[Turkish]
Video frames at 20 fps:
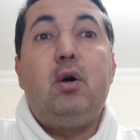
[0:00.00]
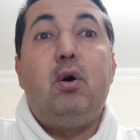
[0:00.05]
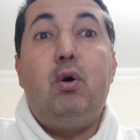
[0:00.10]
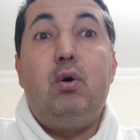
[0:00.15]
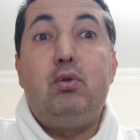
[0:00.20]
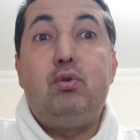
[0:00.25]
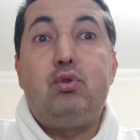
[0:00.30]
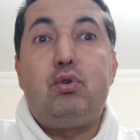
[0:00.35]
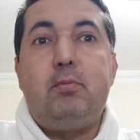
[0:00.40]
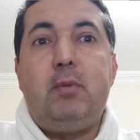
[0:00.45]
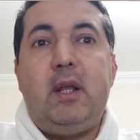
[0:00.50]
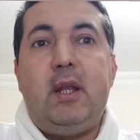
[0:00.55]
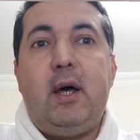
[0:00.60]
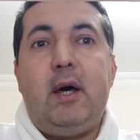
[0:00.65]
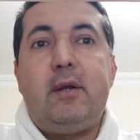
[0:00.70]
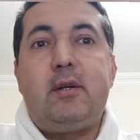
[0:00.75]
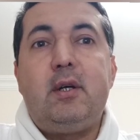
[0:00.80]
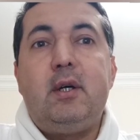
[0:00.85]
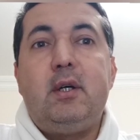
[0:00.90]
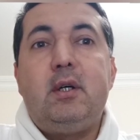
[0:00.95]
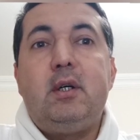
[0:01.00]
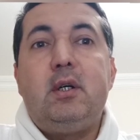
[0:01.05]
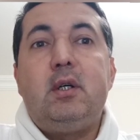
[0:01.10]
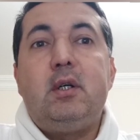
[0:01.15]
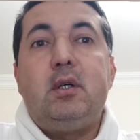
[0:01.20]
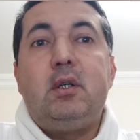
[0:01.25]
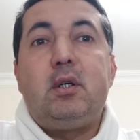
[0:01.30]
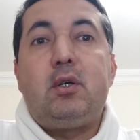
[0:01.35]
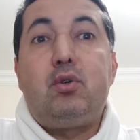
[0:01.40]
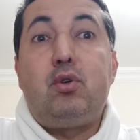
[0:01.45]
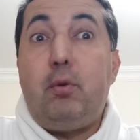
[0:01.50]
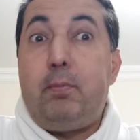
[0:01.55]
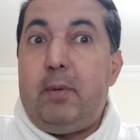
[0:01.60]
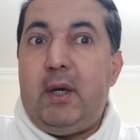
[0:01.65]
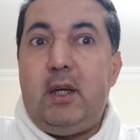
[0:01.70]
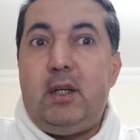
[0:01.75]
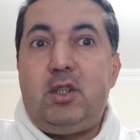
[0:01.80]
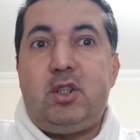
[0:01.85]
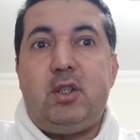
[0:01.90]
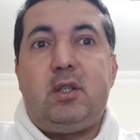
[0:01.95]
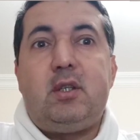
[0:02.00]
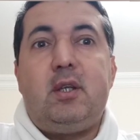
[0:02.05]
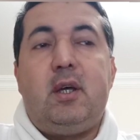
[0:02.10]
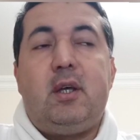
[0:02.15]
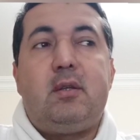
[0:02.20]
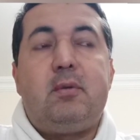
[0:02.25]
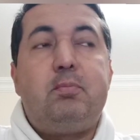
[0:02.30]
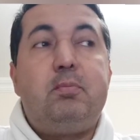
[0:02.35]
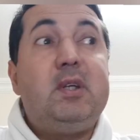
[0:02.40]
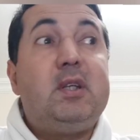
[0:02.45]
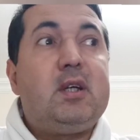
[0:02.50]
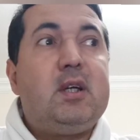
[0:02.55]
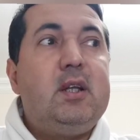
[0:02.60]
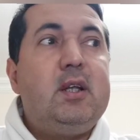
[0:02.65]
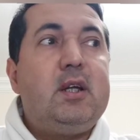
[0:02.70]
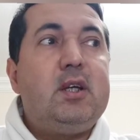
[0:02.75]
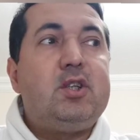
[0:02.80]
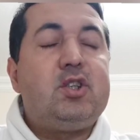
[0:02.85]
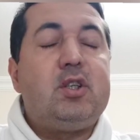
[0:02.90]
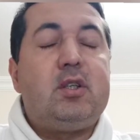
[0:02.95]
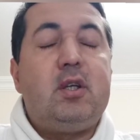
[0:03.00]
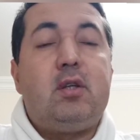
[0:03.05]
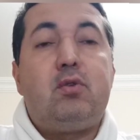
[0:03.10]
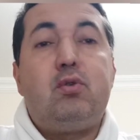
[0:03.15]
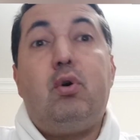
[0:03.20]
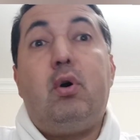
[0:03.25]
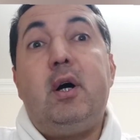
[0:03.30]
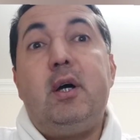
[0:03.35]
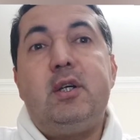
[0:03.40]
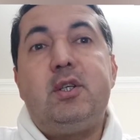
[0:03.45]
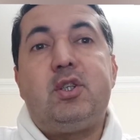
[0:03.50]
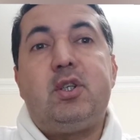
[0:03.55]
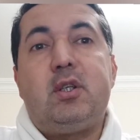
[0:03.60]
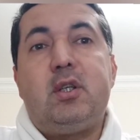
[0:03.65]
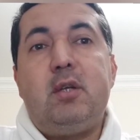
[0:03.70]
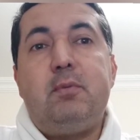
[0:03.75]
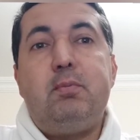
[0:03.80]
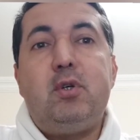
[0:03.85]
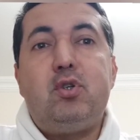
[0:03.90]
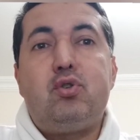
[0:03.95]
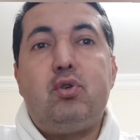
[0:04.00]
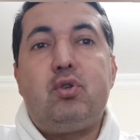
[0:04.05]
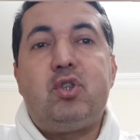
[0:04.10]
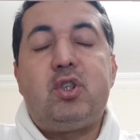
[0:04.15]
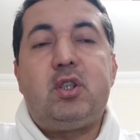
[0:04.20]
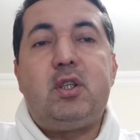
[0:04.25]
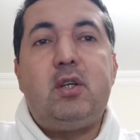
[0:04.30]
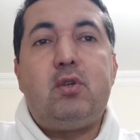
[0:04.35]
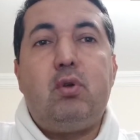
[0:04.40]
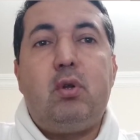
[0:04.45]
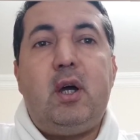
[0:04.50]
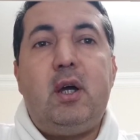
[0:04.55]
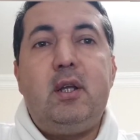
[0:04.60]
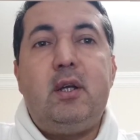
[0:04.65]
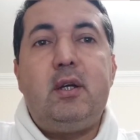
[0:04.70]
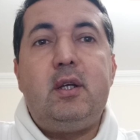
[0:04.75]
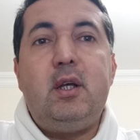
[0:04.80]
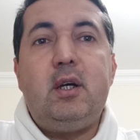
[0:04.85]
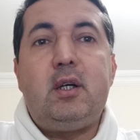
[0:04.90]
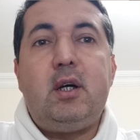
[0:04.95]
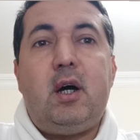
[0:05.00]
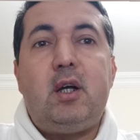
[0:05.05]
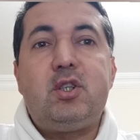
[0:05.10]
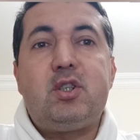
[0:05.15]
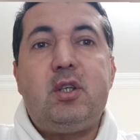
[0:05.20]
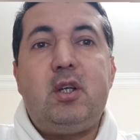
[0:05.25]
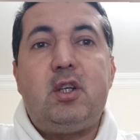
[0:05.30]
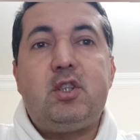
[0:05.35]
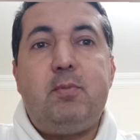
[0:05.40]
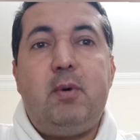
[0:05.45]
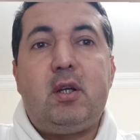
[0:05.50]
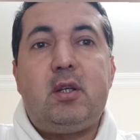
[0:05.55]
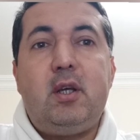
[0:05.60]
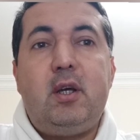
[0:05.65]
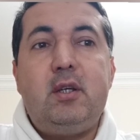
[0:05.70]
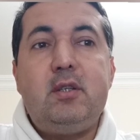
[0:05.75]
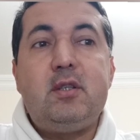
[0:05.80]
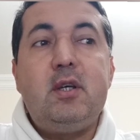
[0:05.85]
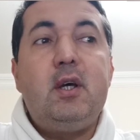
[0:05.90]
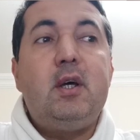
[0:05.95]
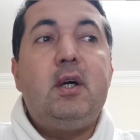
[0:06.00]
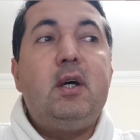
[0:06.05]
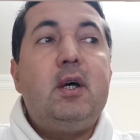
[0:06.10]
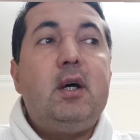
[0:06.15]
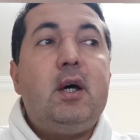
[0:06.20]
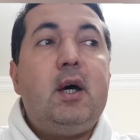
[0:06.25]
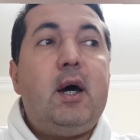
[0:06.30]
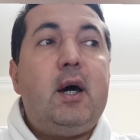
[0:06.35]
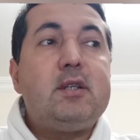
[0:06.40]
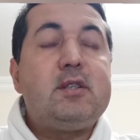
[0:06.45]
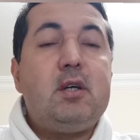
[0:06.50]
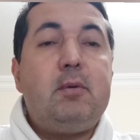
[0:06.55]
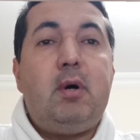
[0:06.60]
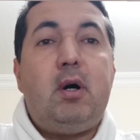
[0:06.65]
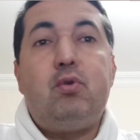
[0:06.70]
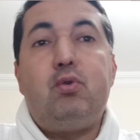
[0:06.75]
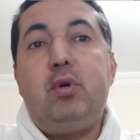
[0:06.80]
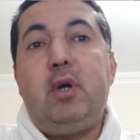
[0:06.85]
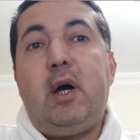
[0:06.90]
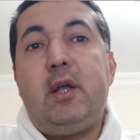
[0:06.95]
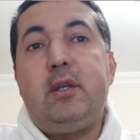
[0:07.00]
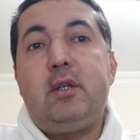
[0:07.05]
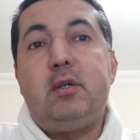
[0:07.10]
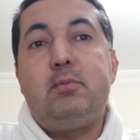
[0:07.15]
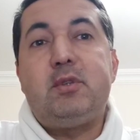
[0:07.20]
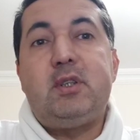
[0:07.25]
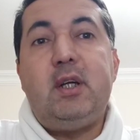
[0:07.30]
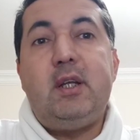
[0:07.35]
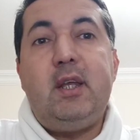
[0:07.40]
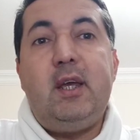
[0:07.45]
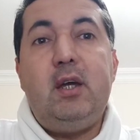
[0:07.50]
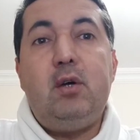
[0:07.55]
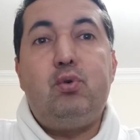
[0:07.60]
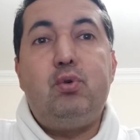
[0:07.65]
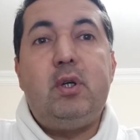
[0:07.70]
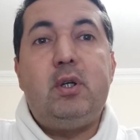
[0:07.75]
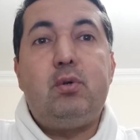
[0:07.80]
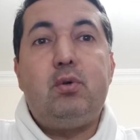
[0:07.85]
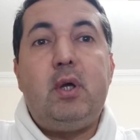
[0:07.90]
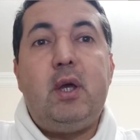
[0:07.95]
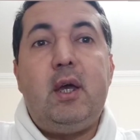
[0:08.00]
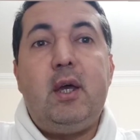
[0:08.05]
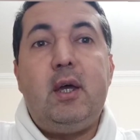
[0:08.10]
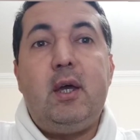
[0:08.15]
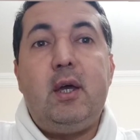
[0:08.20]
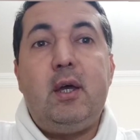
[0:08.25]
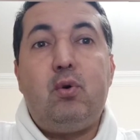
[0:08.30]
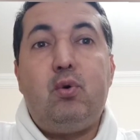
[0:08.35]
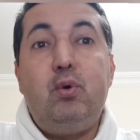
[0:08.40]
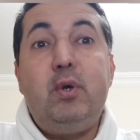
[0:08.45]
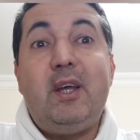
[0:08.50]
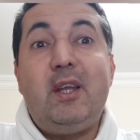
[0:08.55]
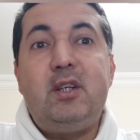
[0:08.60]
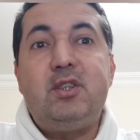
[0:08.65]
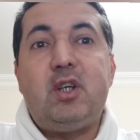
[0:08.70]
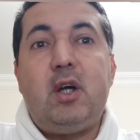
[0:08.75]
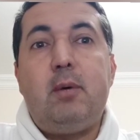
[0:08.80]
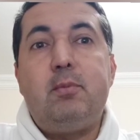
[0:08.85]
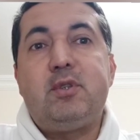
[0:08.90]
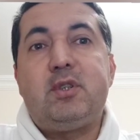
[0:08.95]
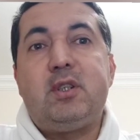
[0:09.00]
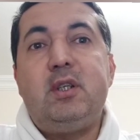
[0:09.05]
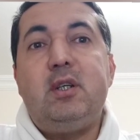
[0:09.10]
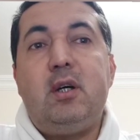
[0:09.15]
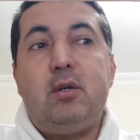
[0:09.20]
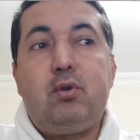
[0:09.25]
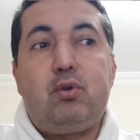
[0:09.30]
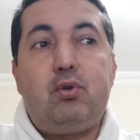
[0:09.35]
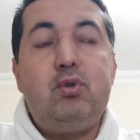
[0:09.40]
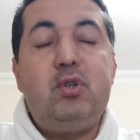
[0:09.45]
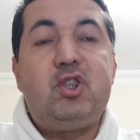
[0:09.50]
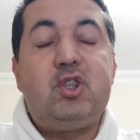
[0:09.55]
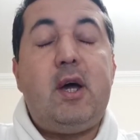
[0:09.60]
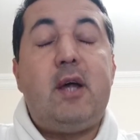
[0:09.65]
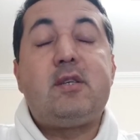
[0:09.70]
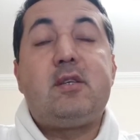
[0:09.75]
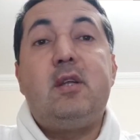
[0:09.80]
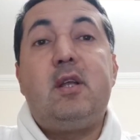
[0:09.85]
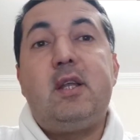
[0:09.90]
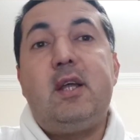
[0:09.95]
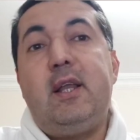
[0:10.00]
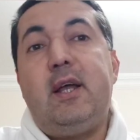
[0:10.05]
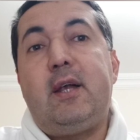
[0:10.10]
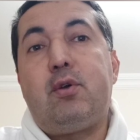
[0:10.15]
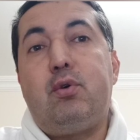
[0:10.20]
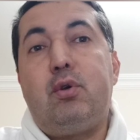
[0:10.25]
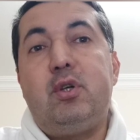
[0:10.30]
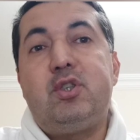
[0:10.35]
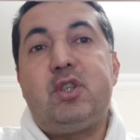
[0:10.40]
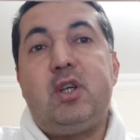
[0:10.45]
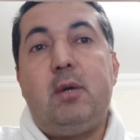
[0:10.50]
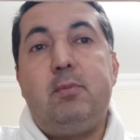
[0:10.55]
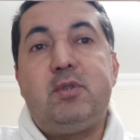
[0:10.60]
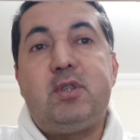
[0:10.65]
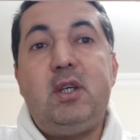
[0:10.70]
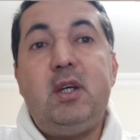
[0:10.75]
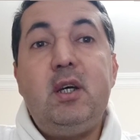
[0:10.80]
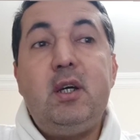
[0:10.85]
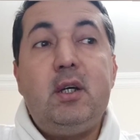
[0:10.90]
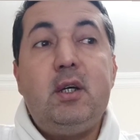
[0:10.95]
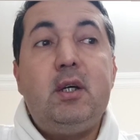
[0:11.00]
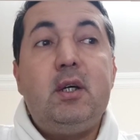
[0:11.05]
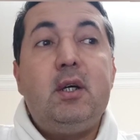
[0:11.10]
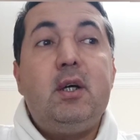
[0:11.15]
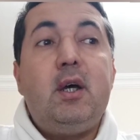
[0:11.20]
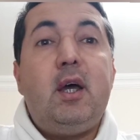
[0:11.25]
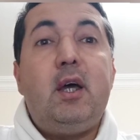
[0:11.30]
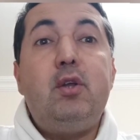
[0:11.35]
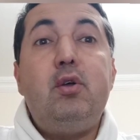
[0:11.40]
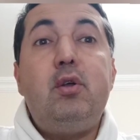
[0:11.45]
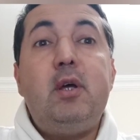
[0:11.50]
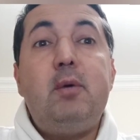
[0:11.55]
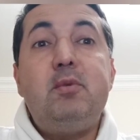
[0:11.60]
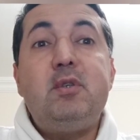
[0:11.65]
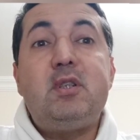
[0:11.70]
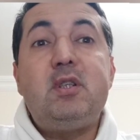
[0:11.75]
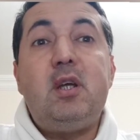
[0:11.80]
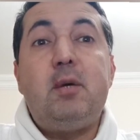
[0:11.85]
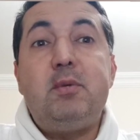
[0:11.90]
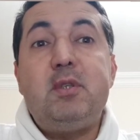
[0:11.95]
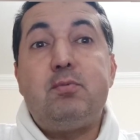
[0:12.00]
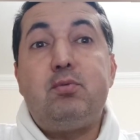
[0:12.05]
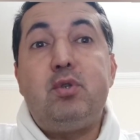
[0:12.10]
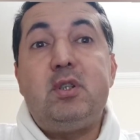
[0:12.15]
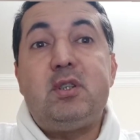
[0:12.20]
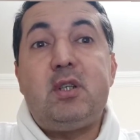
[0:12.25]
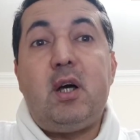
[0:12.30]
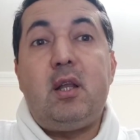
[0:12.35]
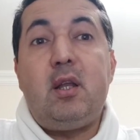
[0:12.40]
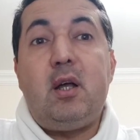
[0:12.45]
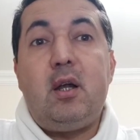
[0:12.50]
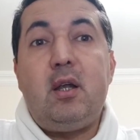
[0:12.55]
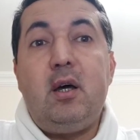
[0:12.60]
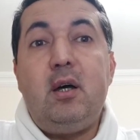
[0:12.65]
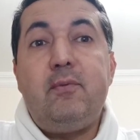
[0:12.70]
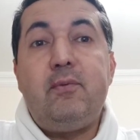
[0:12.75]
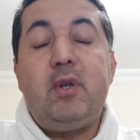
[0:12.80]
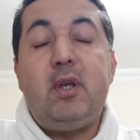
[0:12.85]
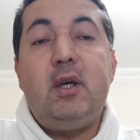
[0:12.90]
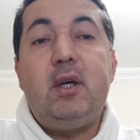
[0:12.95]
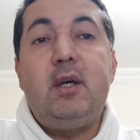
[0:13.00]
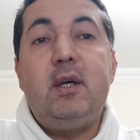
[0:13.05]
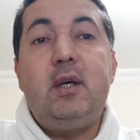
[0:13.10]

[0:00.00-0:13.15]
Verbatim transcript: öldürmeler, köpeğe şiddet, bitkilere şiddet, doğaya şiddet birçok şiddet olaylarıyla karşılaşmaktayız. Her sabah uyandığımızda neye e, uyanacağımızı, gün içerisinde neler göreceğimizi, en önemlisi de biz bu insanlarla e,